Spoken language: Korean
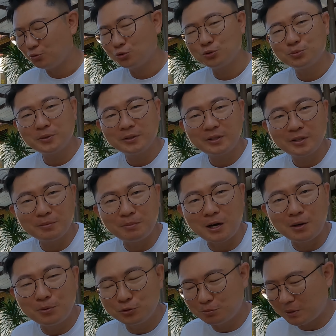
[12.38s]
유튜브에 대한
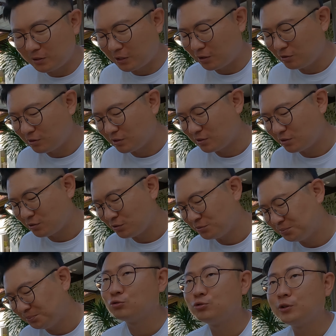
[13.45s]
마음을 좀 많이 내려놨어요
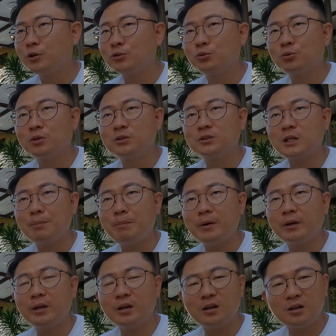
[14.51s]
9개월 동안
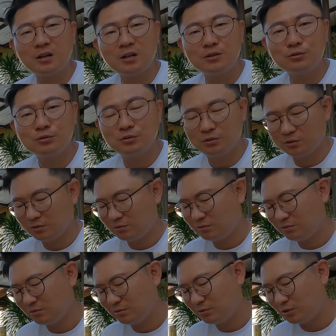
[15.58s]
300개 가까운
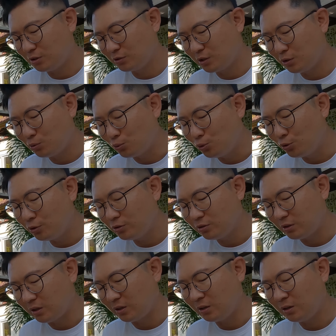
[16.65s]
영상을
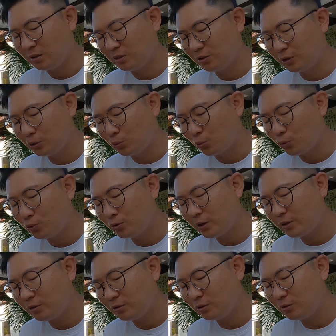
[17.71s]
올렸는데 그렇게 노력을
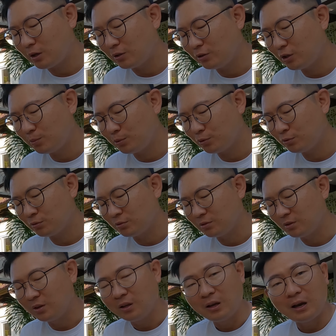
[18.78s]
했는데도 안 되면
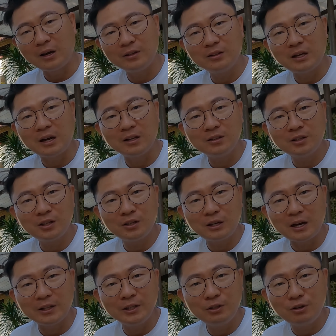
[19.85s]
안, 안 되,
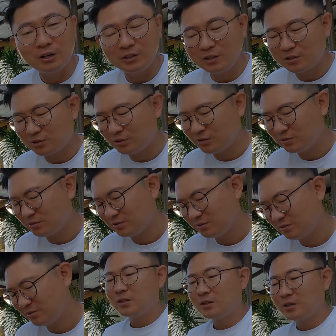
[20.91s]
아닌 거 아니겠어요?
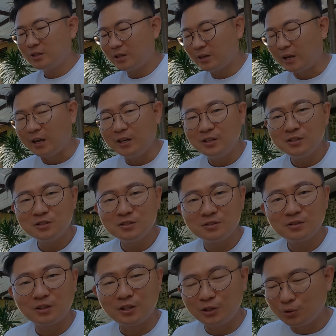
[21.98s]
그냥
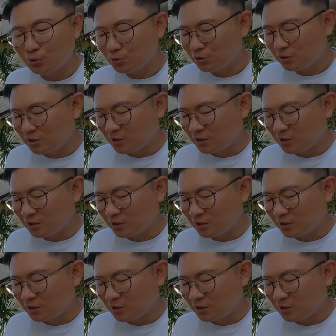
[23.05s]
개인 기록을